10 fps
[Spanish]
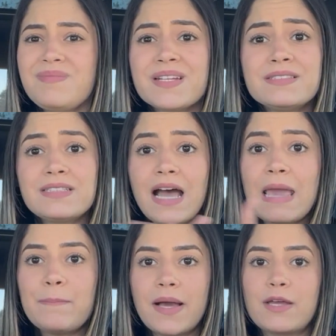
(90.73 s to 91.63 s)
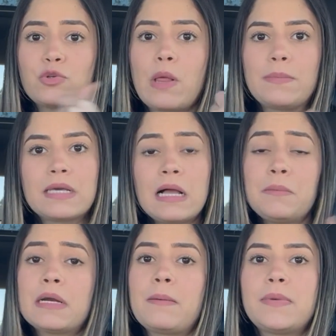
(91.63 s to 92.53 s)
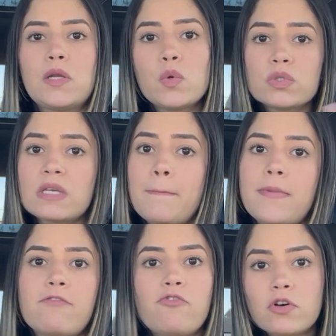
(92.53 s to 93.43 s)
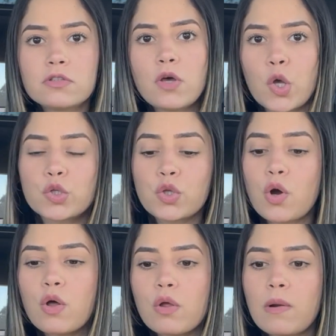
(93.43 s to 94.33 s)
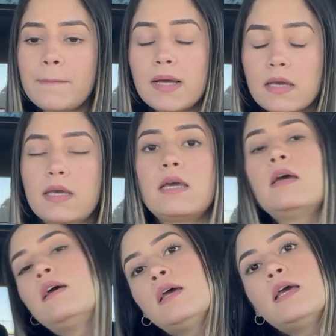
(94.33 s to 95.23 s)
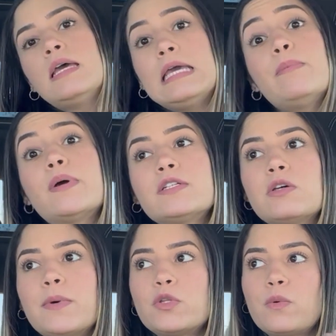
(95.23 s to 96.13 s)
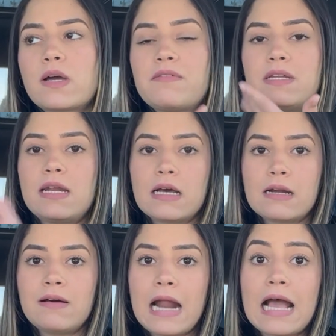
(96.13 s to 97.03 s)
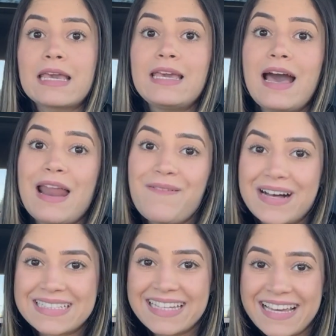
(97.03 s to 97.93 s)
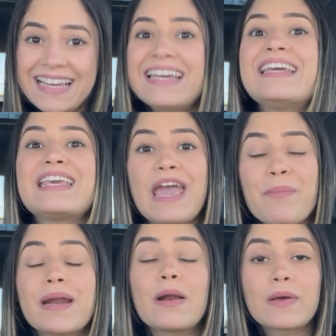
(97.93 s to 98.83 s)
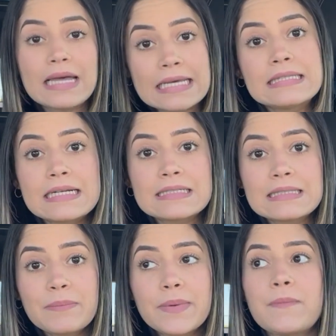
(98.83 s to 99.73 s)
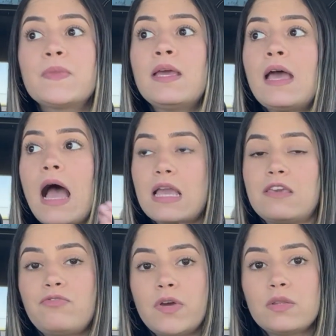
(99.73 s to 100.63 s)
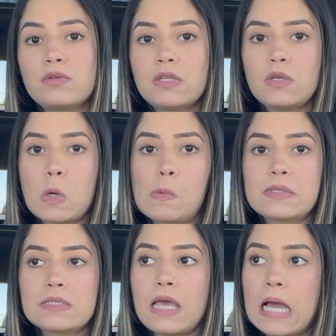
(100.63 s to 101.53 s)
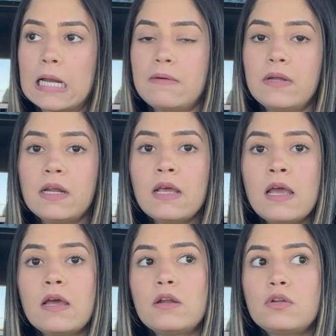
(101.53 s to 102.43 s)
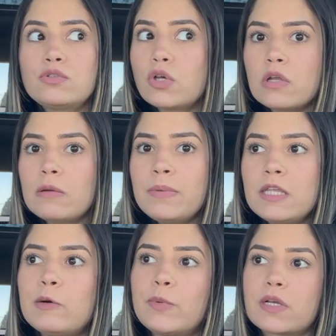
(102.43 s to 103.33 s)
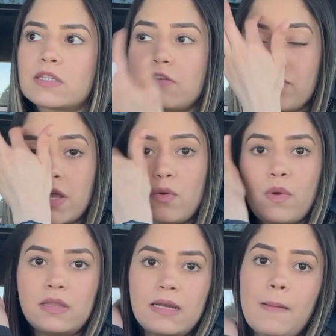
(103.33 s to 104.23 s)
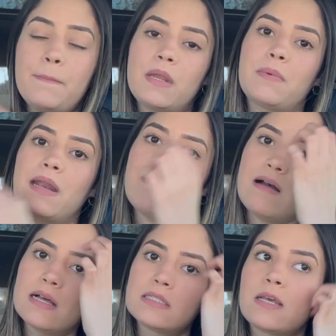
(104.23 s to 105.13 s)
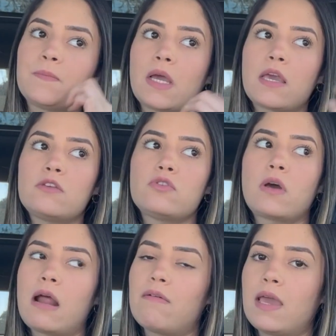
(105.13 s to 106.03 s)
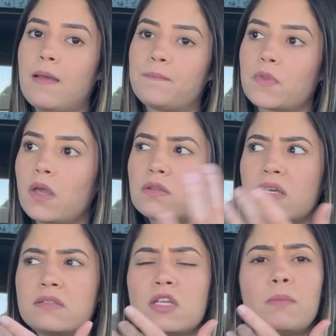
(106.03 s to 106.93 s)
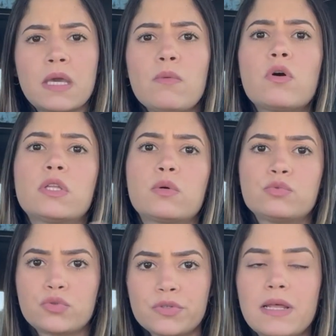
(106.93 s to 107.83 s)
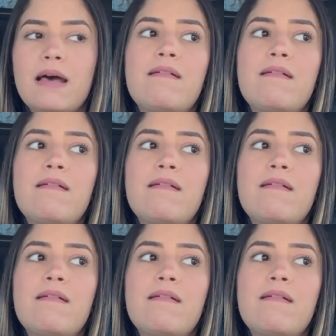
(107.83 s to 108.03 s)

Ya empaqué todas mis cámaras, mis luces, mis fondos, todo lo empaqué. Y por eso me tuve que venir a grabar aquí a la base, que para los que les interese también, aquí fue donde yo comencé a grabar todos los videos porque esta fue nuestra primera base. Aquí yo grabé, si no me equivoco, tengo un tour de la